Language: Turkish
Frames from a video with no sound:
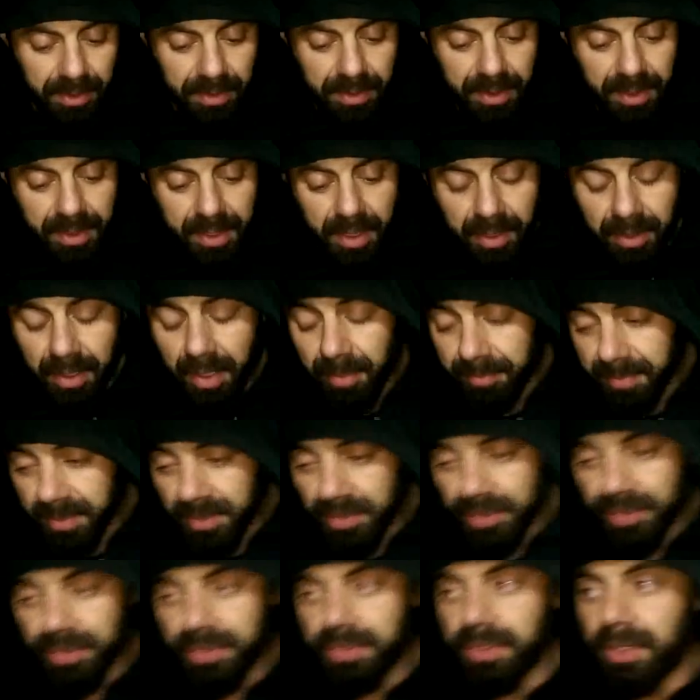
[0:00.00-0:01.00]
yani Allah bin
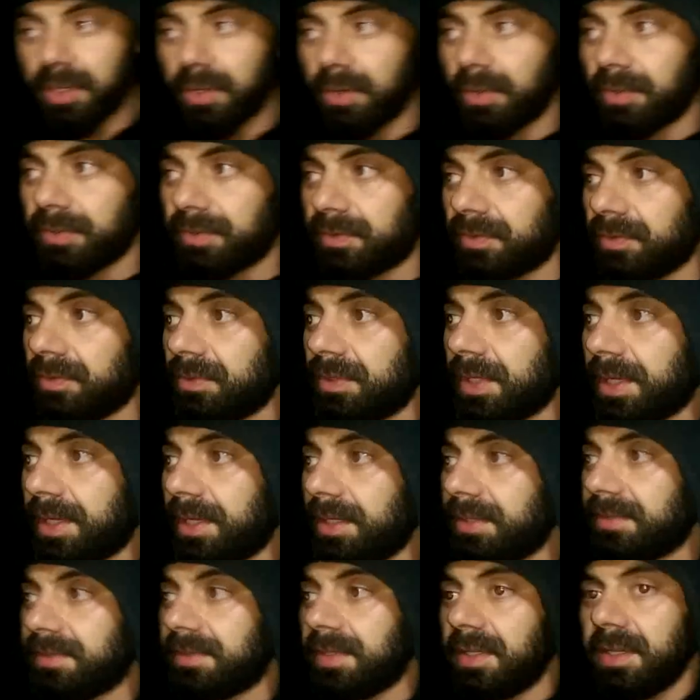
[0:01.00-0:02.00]
şükürler olsun yani
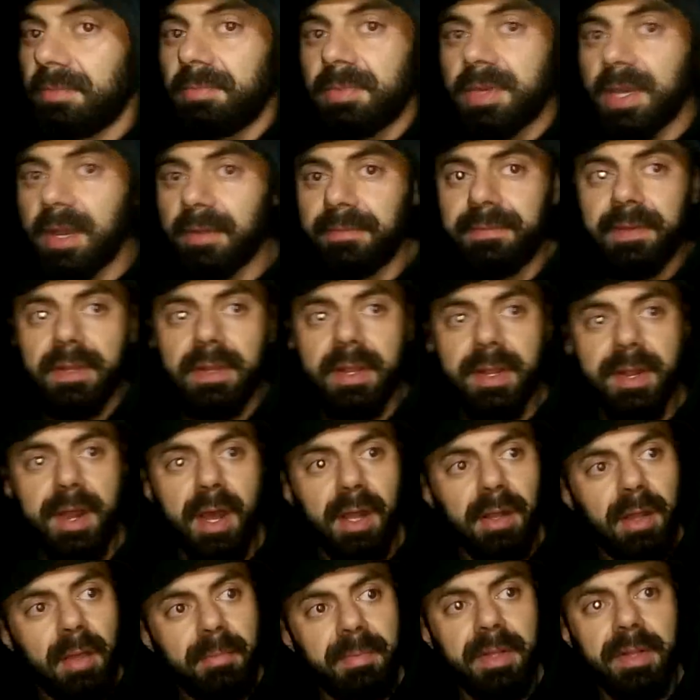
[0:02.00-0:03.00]
istediğim kıyafetleri
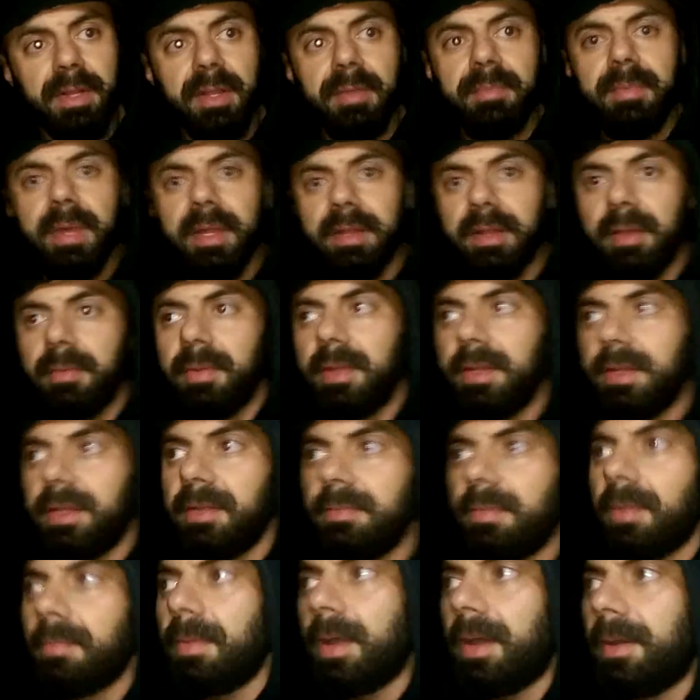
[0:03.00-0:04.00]
alabildiğim,
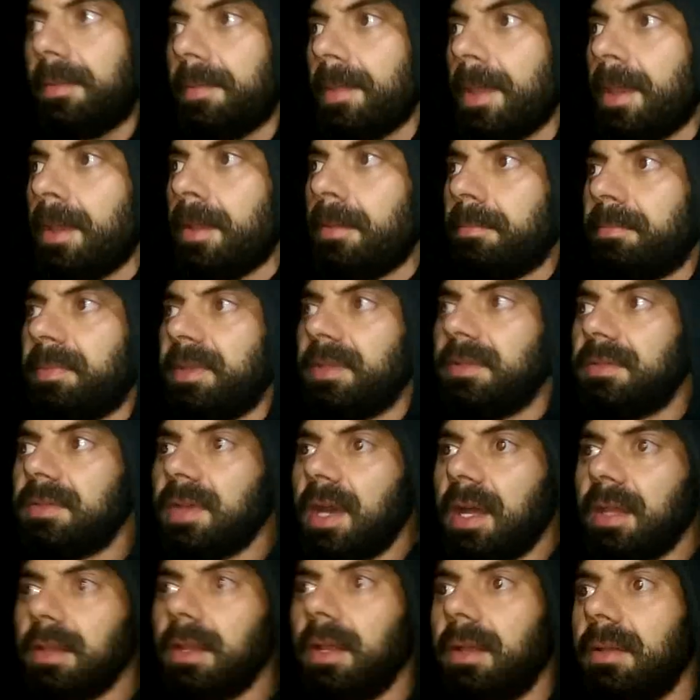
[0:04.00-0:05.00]
edebildim ama biz
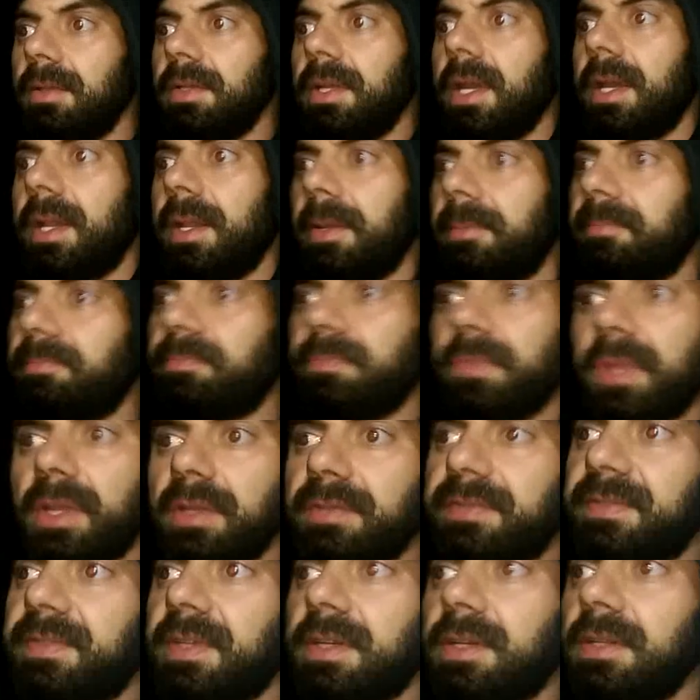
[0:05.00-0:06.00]
Allah yani
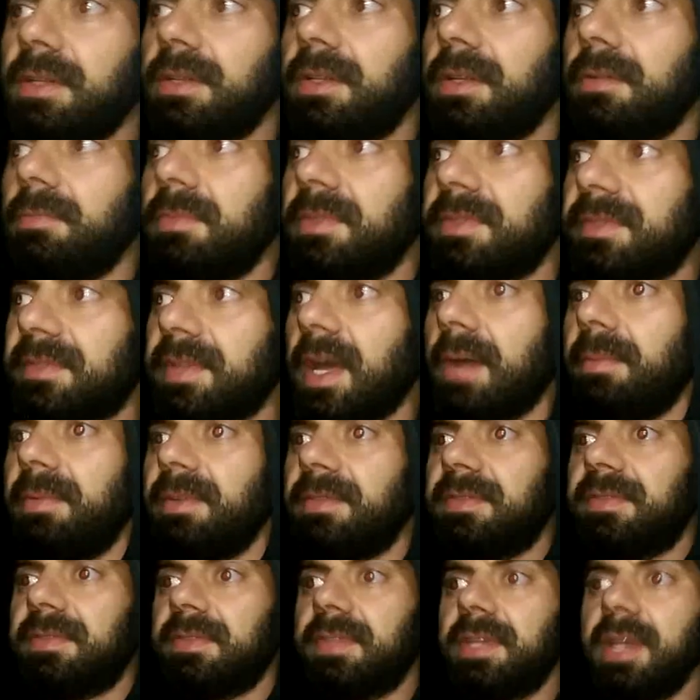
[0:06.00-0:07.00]
sıkıldığımızda
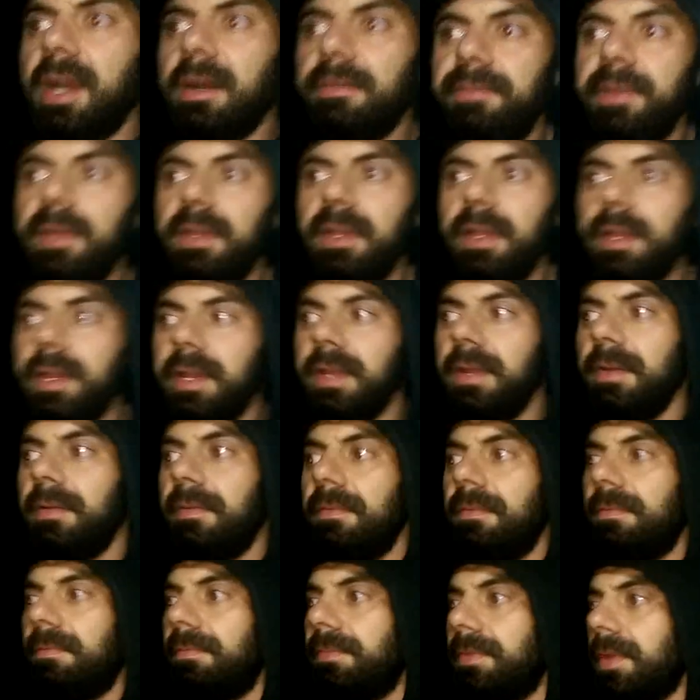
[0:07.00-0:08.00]
biz kıyafetleri
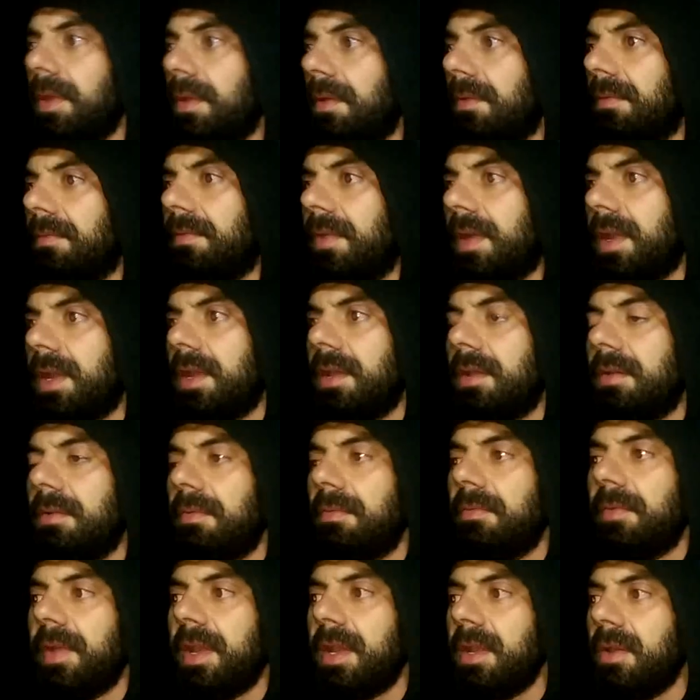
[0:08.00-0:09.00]
veri,
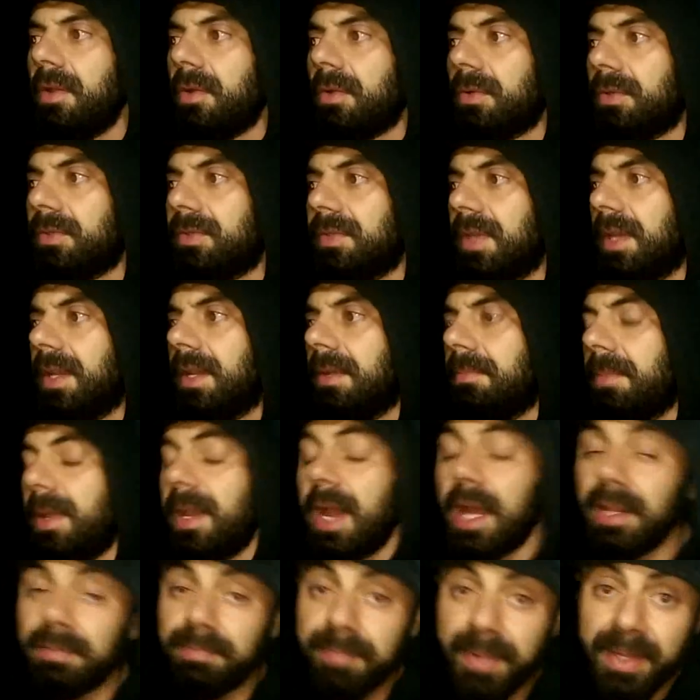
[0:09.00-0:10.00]
veriyoruz yani. Ben
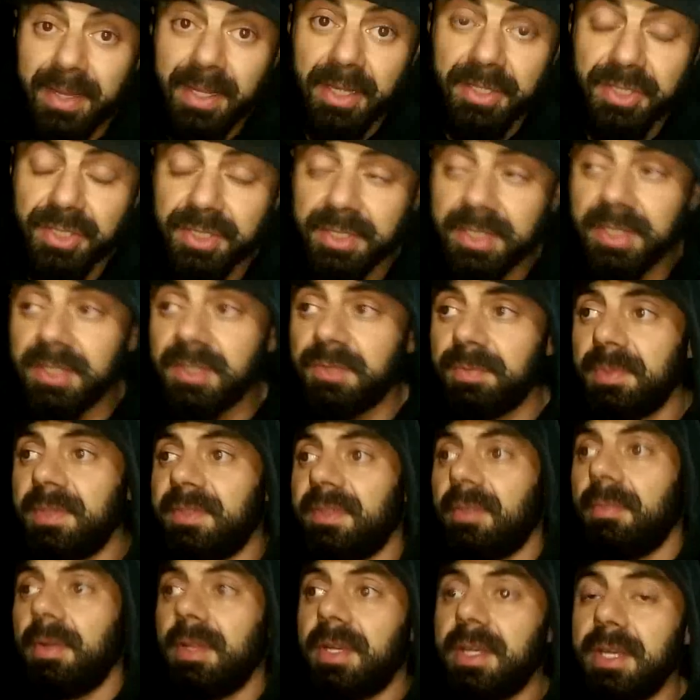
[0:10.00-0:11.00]
at ben de hiçbir
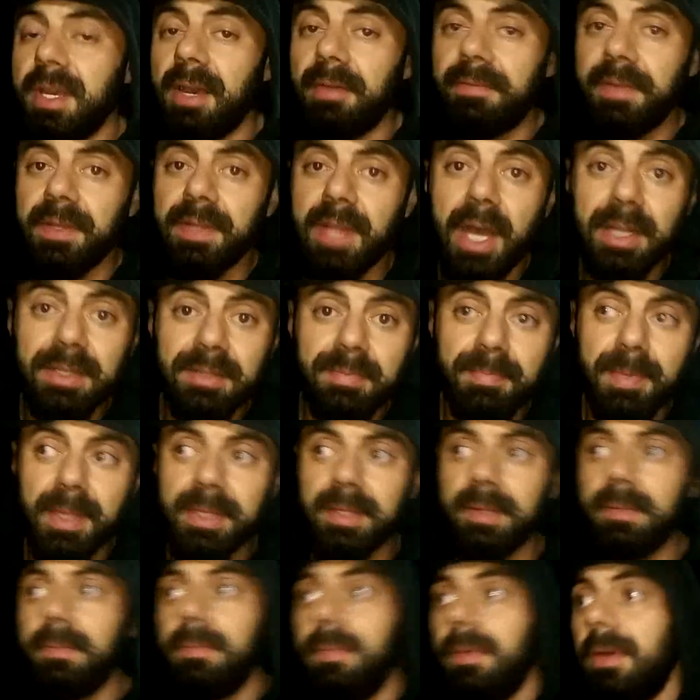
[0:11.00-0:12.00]
zaman kıyafet
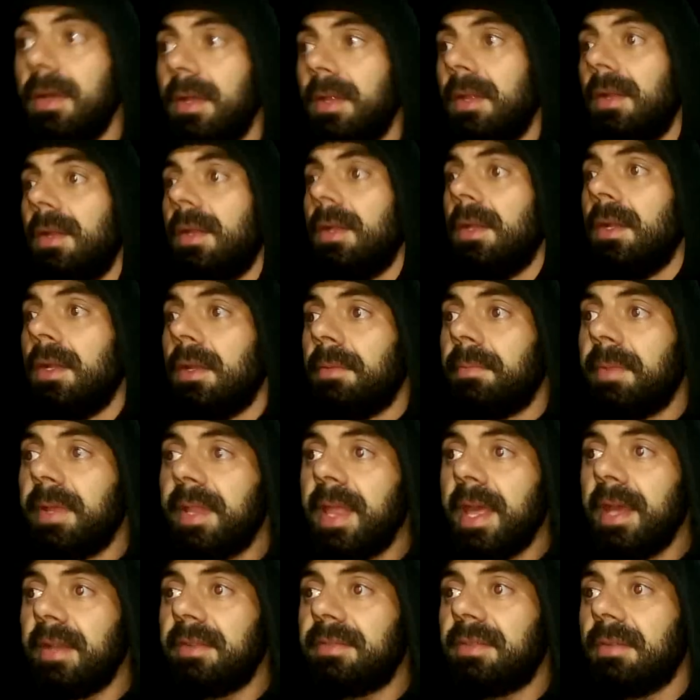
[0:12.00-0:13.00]
atmadım. Ben
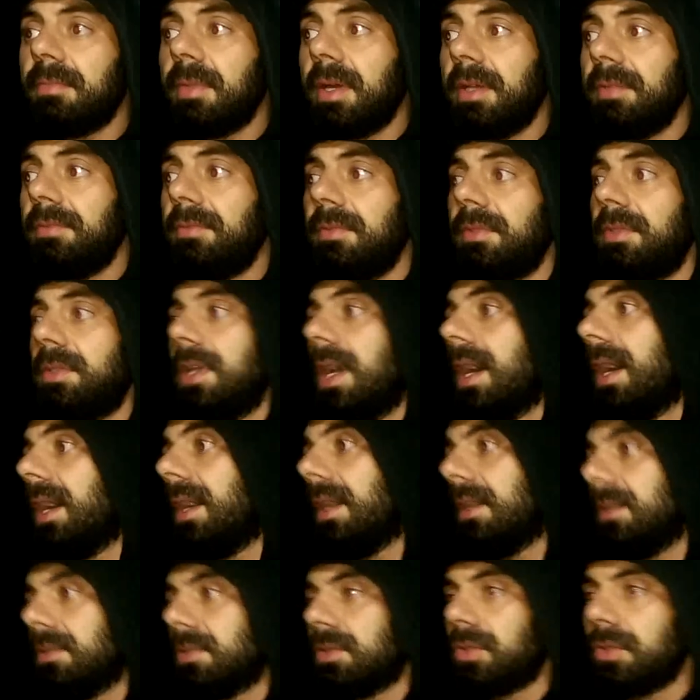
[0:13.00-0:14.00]
her zaman ya